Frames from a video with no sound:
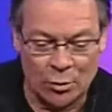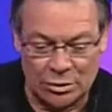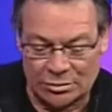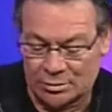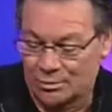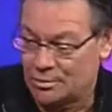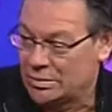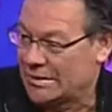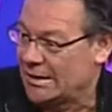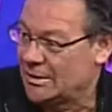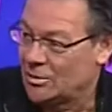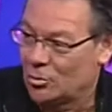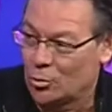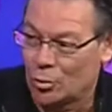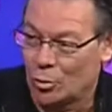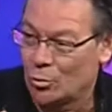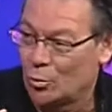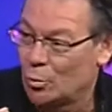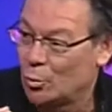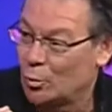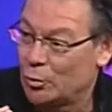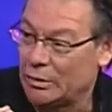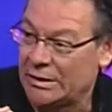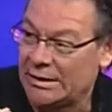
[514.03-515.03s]
pues que no
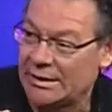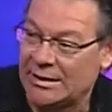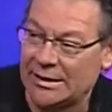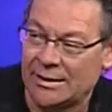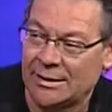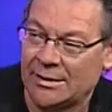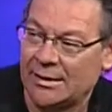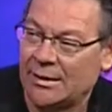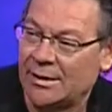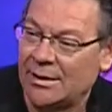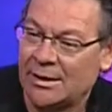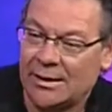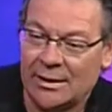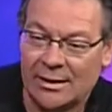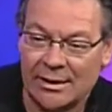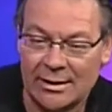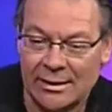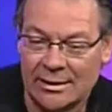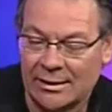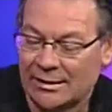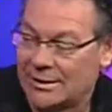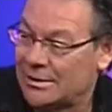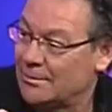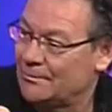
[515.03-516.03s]
comuniquen
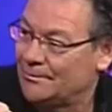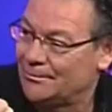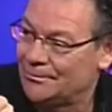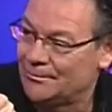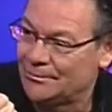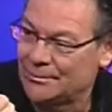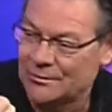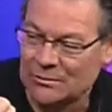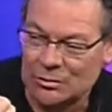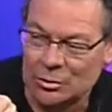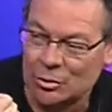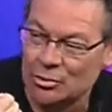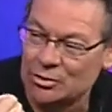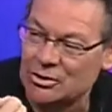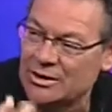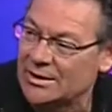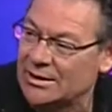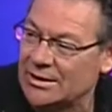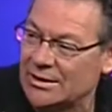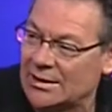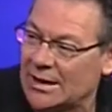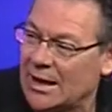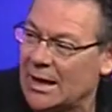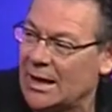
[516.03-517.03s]
eh, mm,
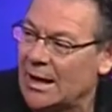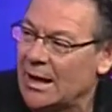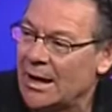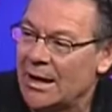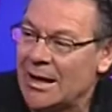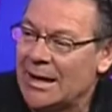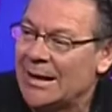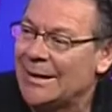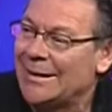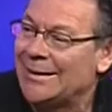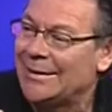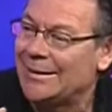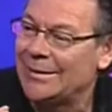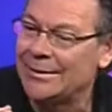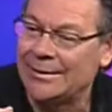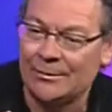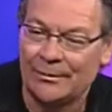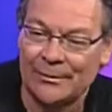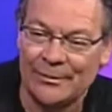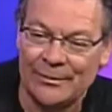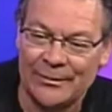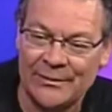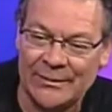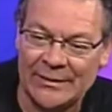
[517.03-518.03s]
toxicidad
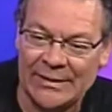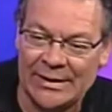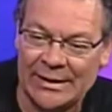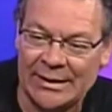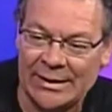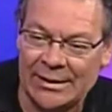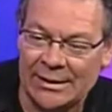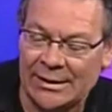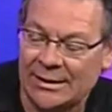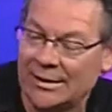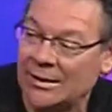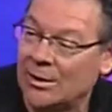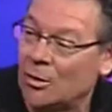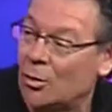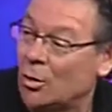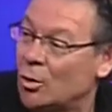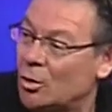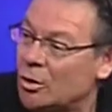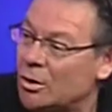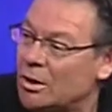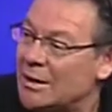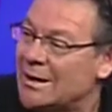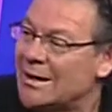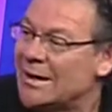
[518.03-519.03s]
mm, ni,
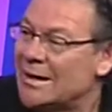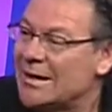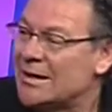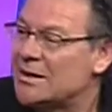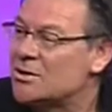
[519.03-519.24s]
olor